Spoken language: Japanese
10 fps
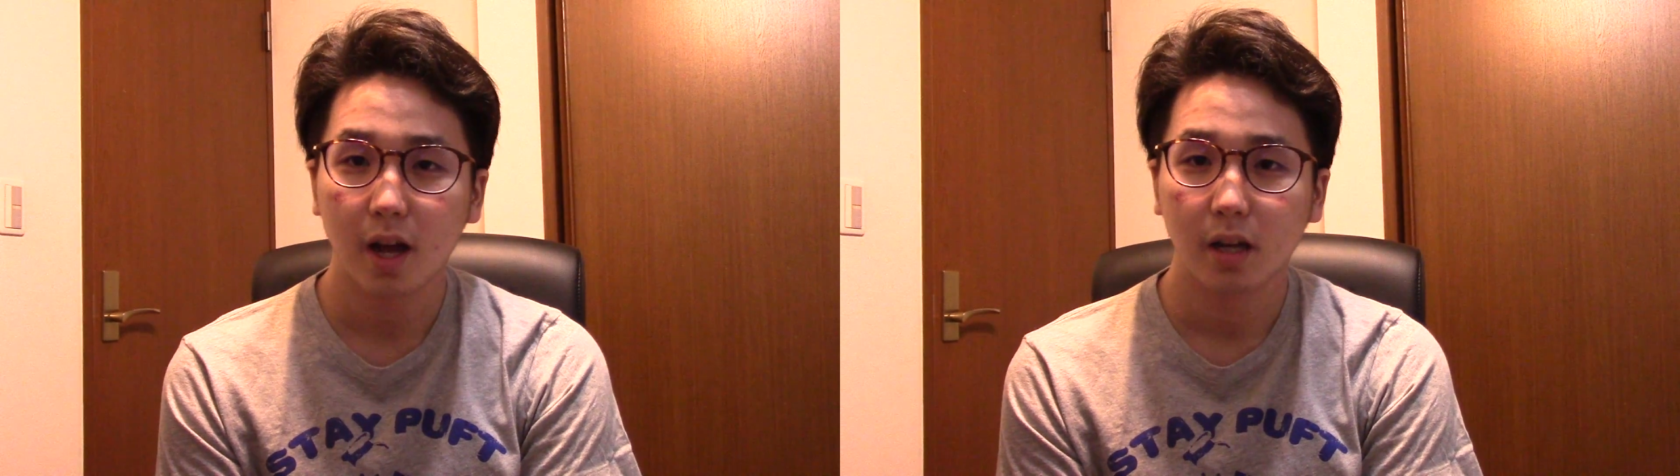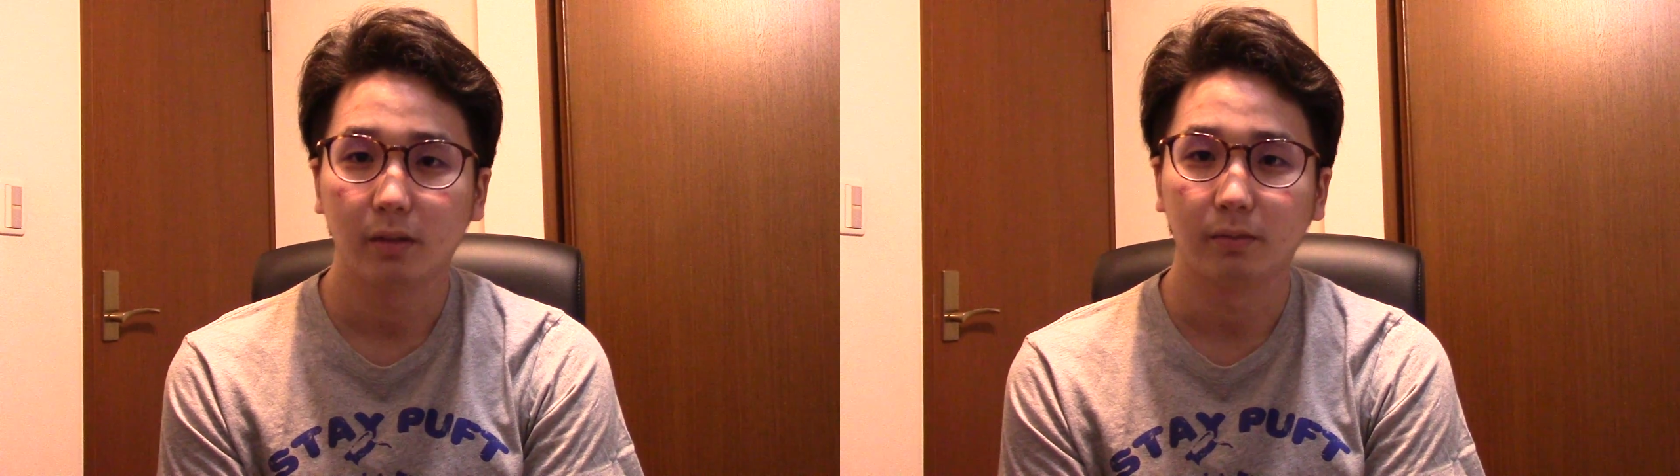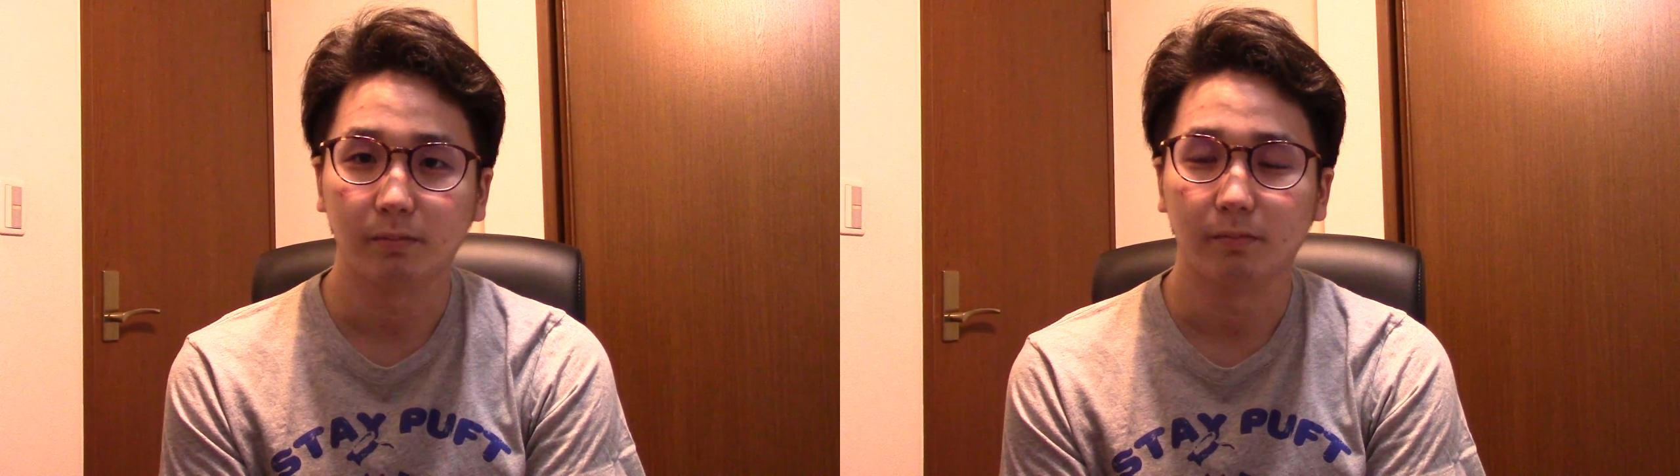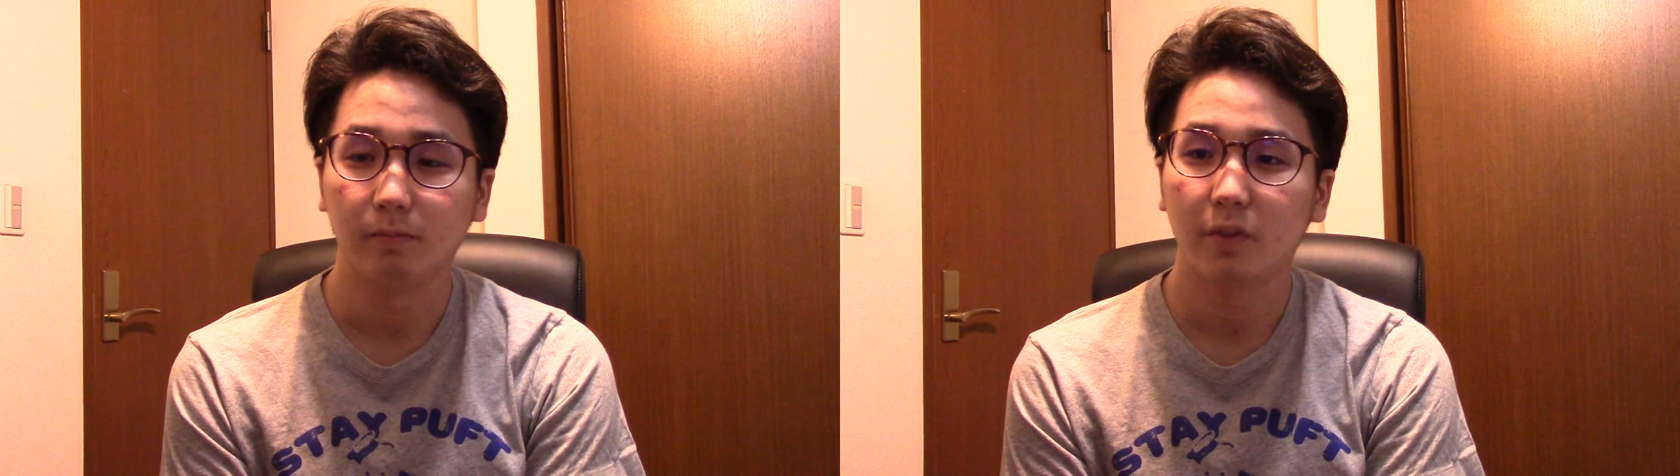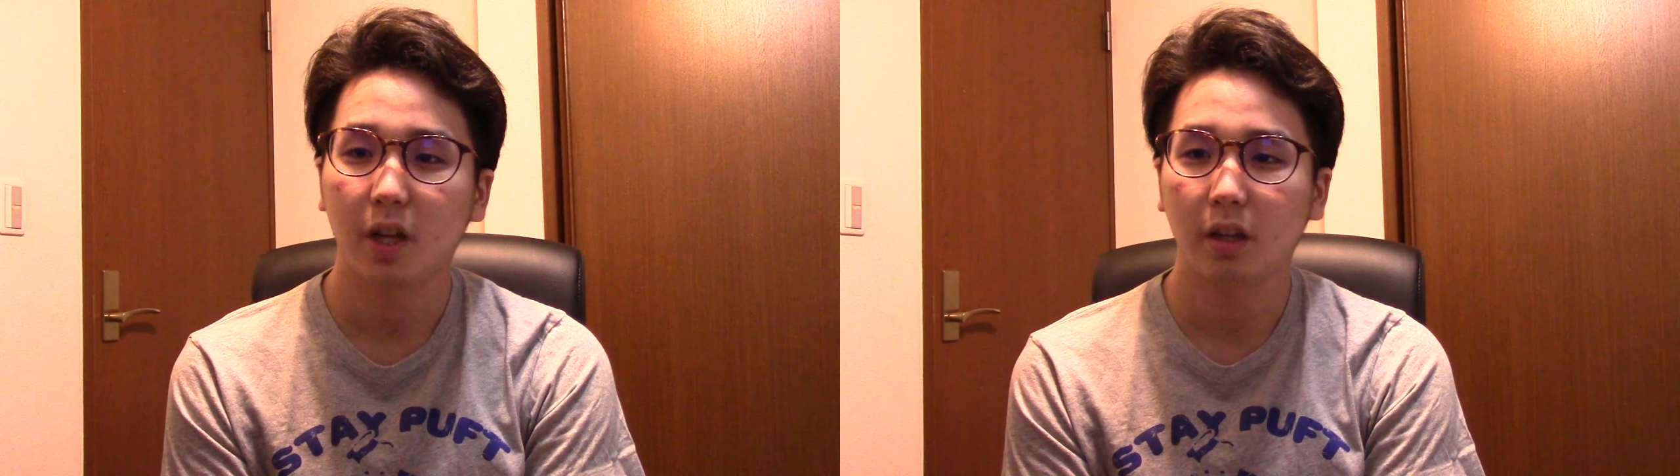
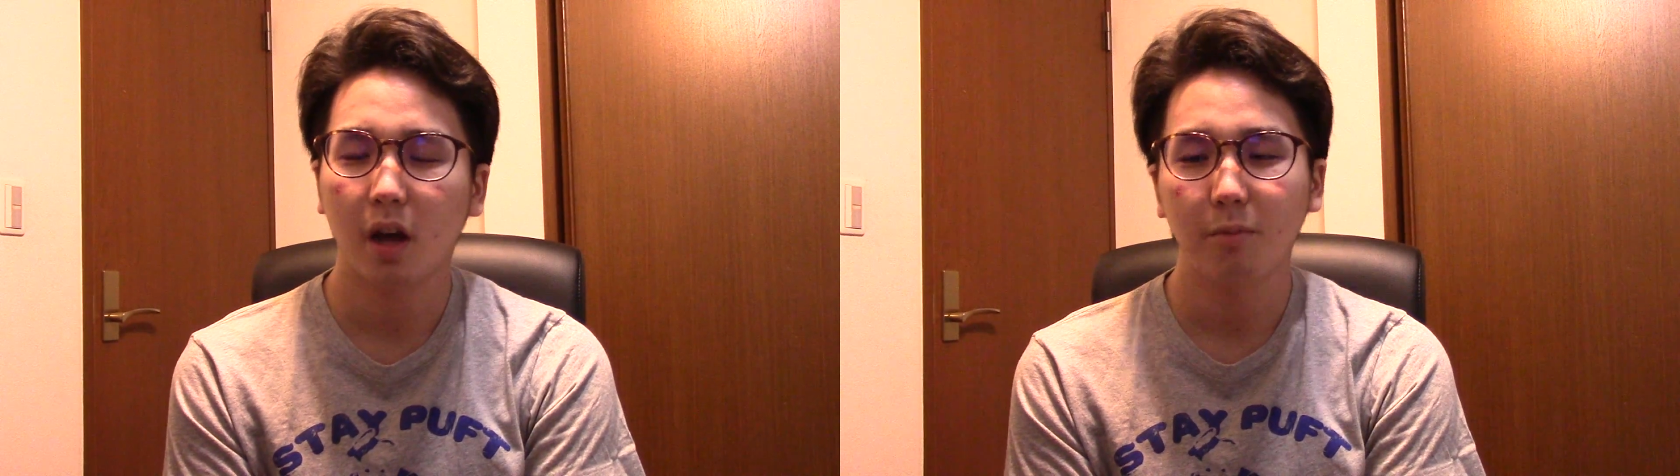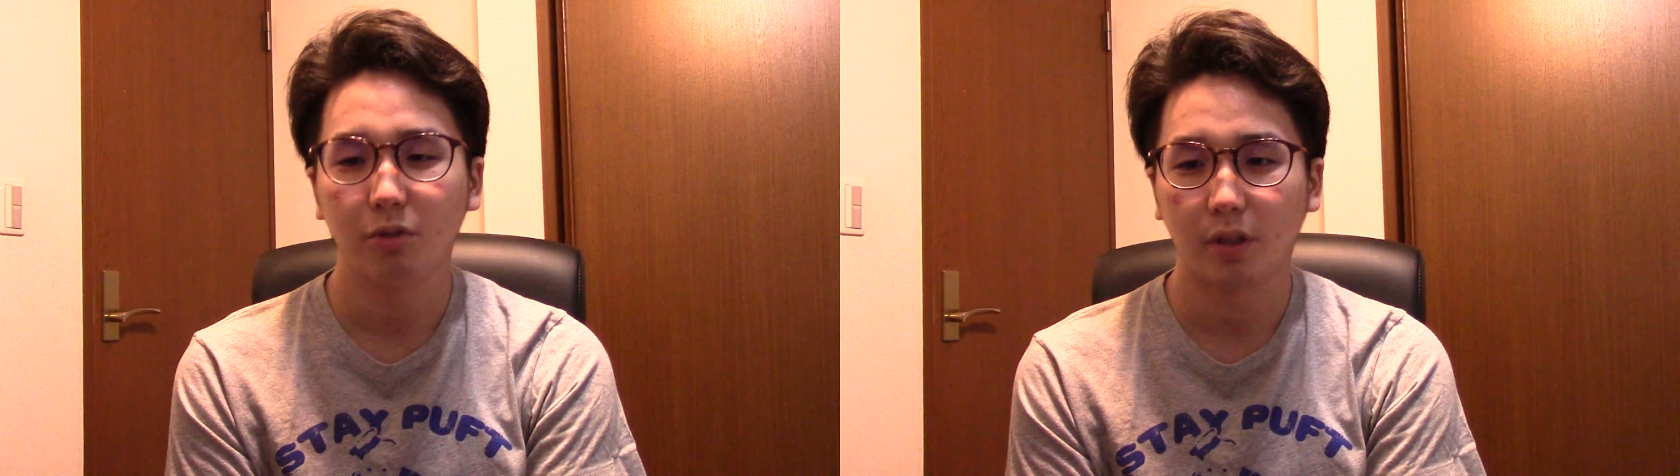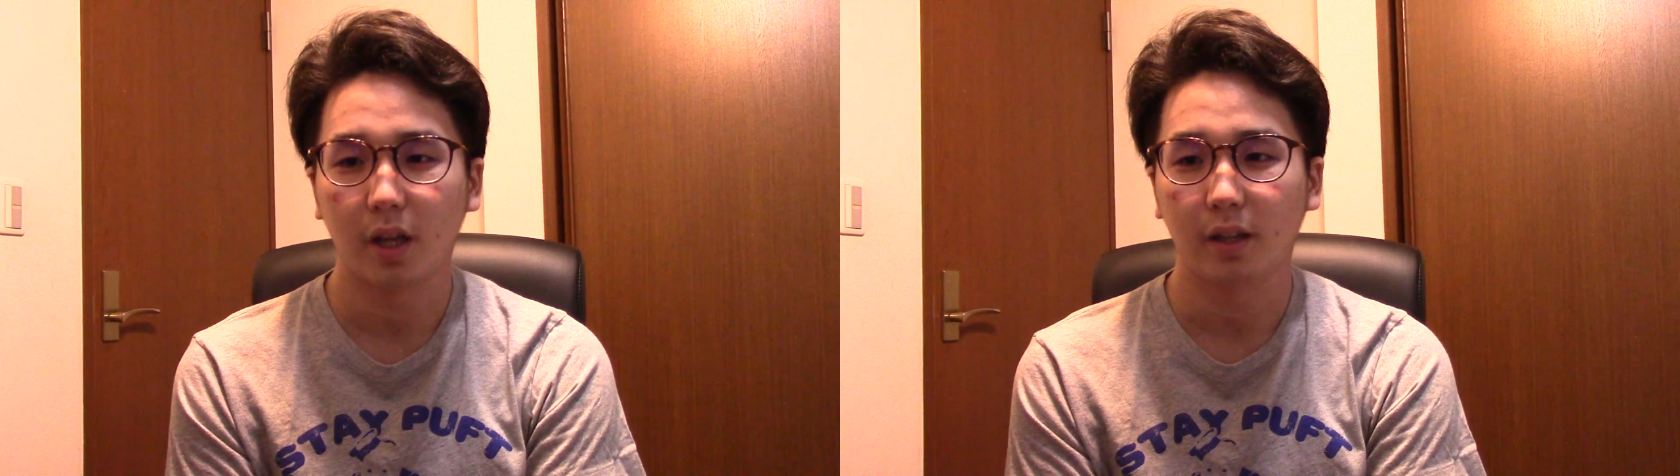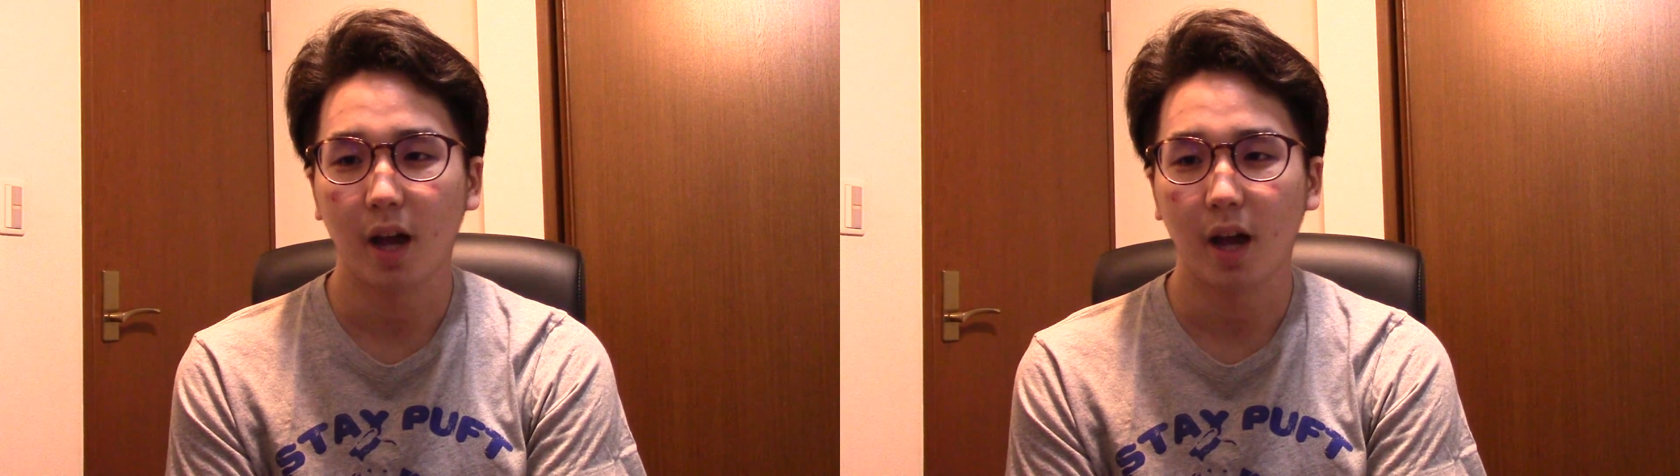うんで多分ね